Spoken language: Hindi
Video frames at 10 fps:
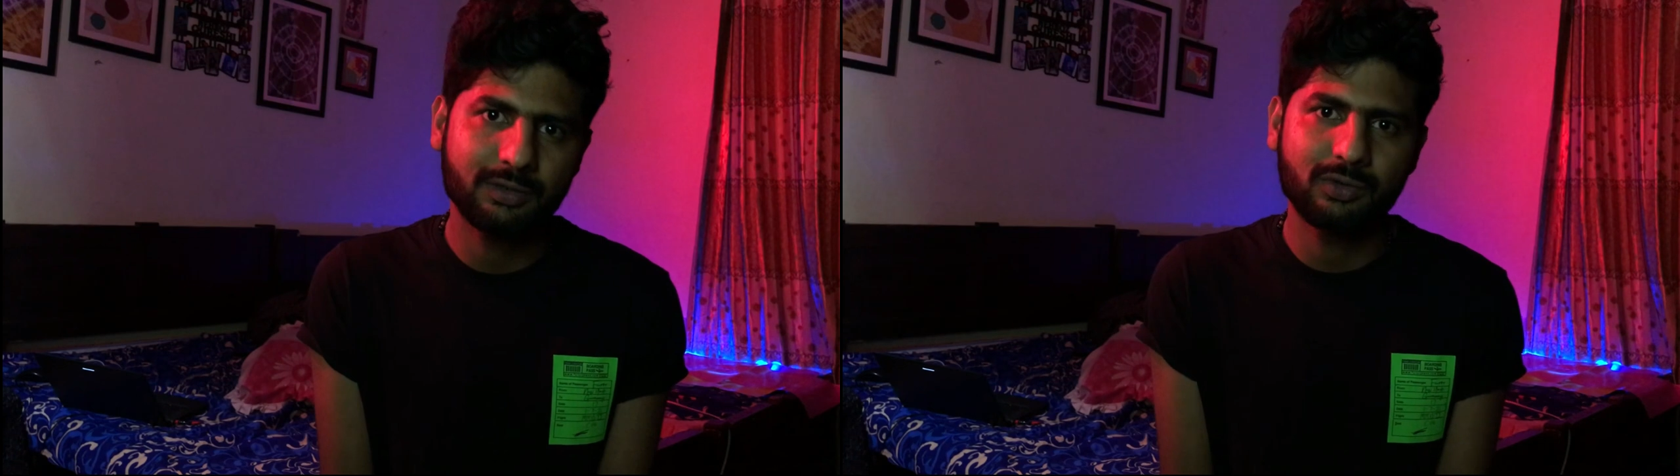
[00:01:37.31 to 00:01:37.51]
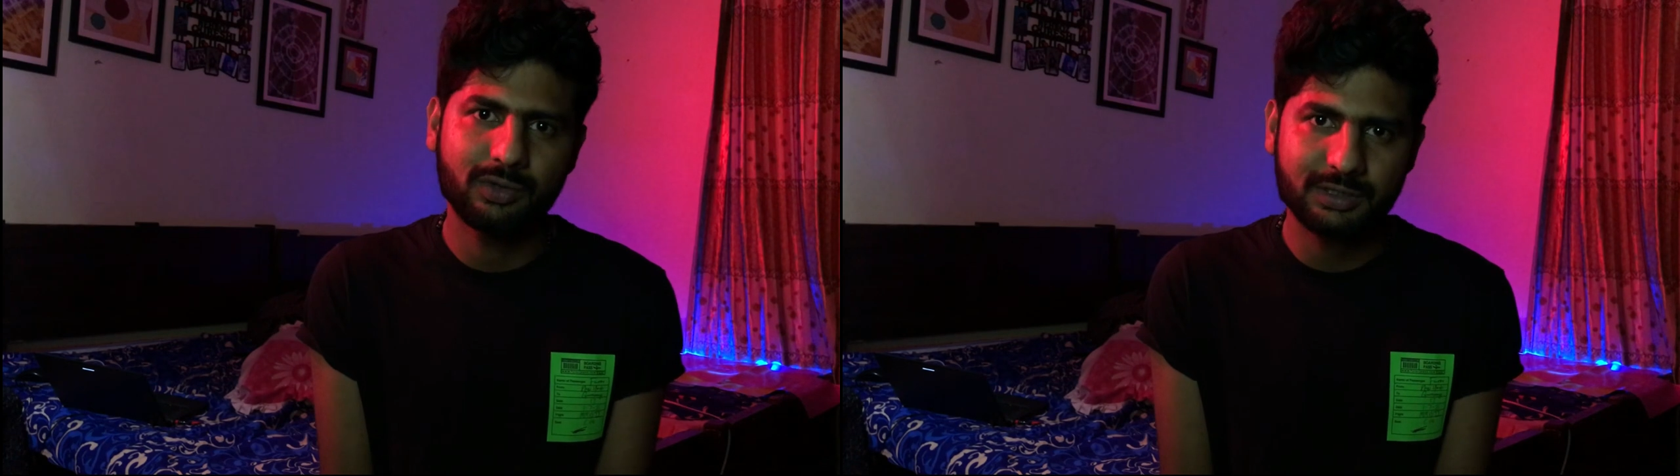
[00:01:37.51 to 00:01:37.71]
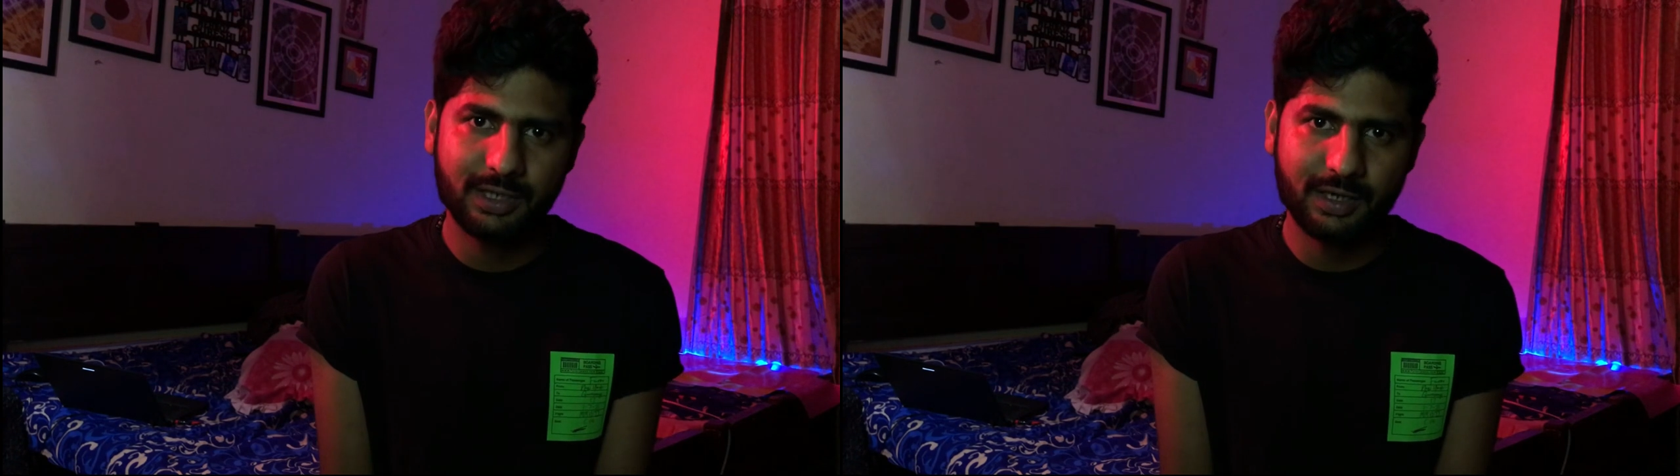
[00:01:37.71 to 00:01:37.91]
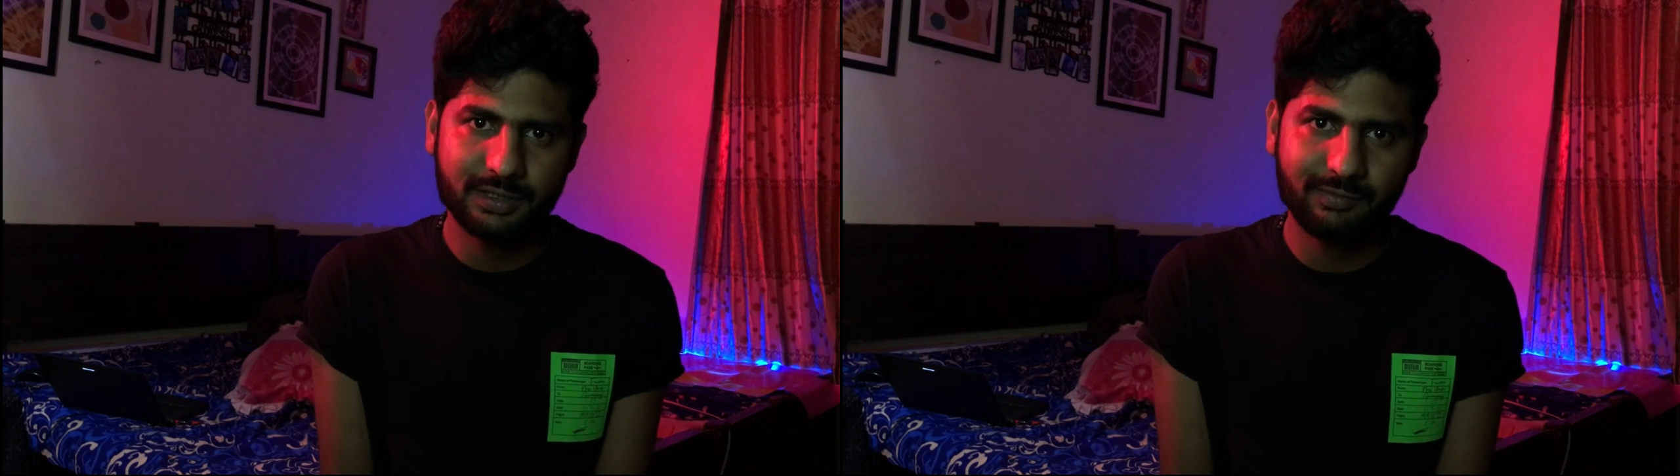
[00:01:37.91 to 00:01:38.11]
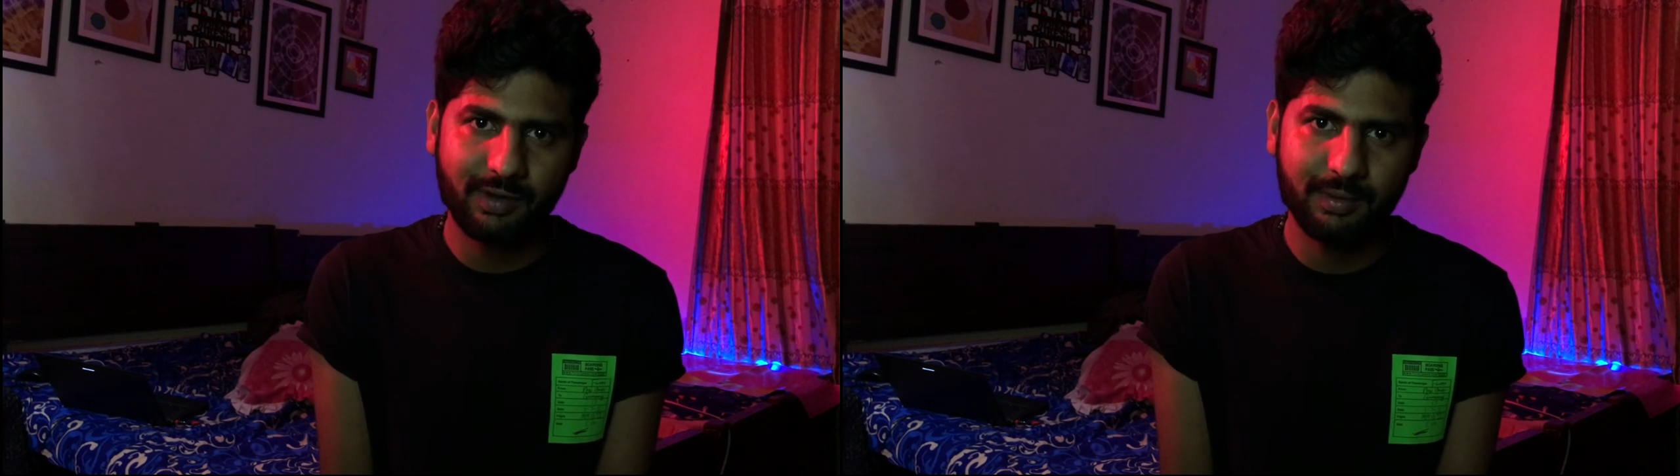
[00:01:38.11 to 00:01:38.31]
टूरिस्ट
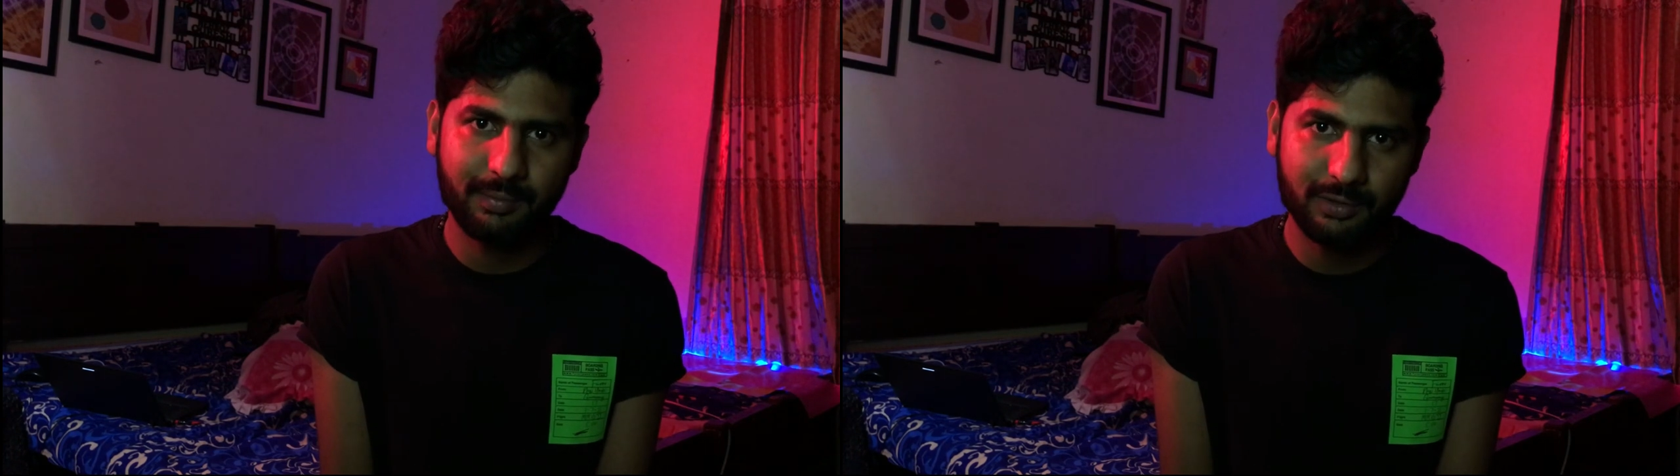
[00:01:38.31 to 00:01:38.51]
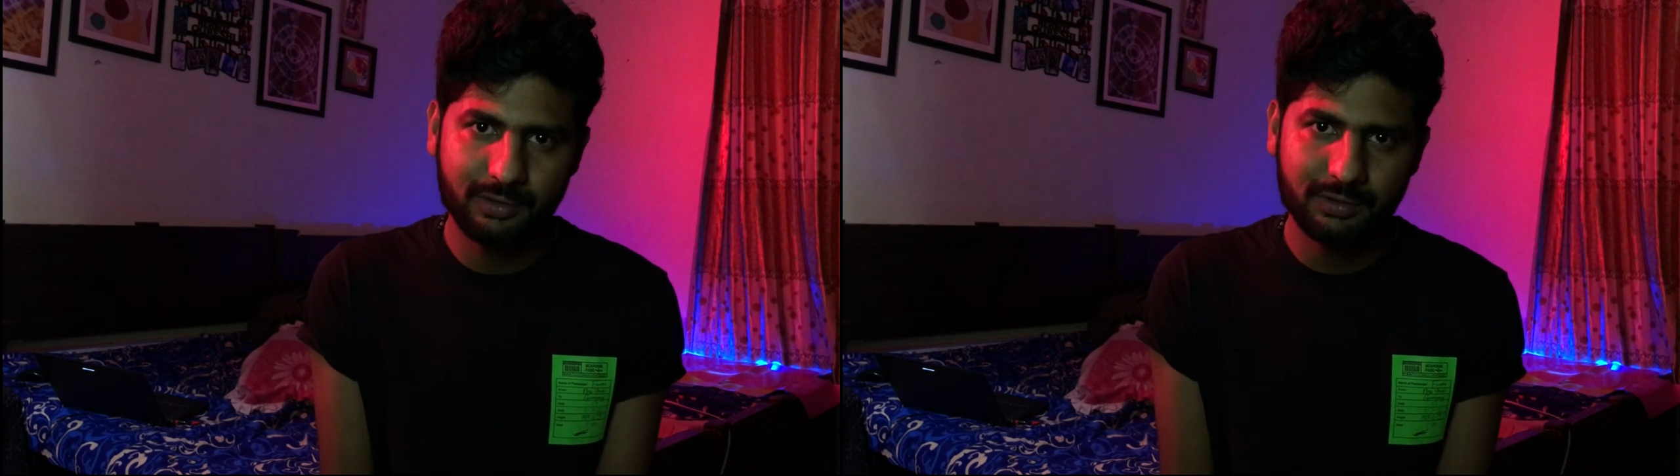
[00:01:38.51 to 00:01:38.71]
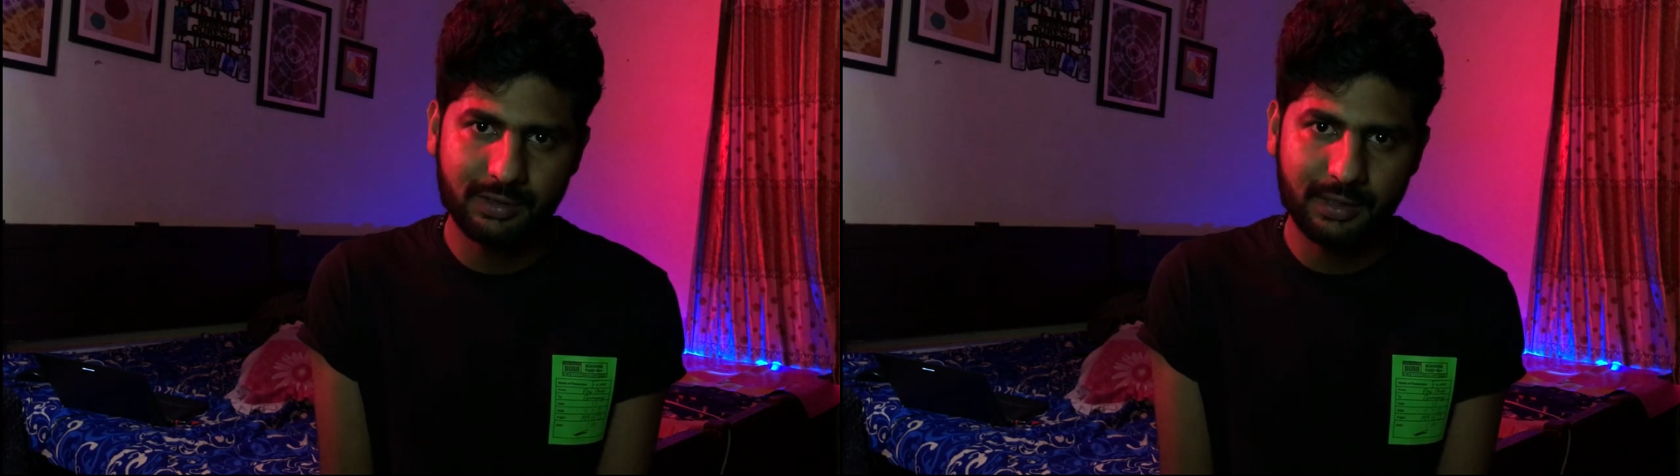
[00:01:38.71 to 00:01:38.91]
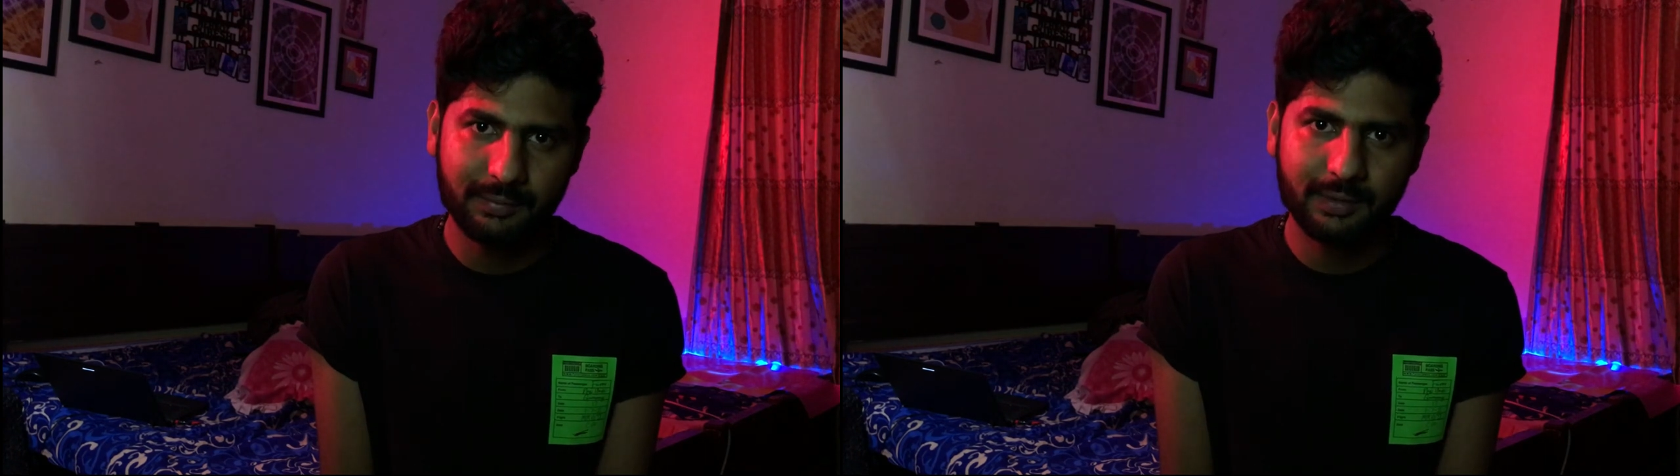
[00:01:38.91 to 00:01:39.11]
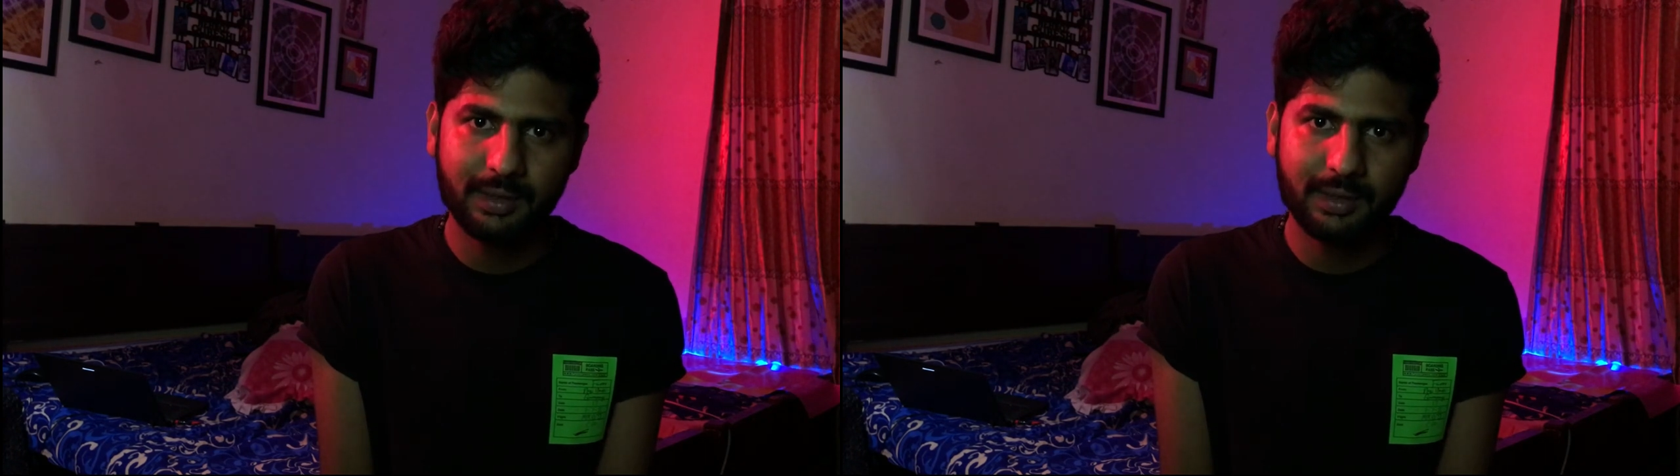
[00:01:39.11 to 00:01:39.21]
अट्रैक्शन वहाँ पे बहुत होती हैं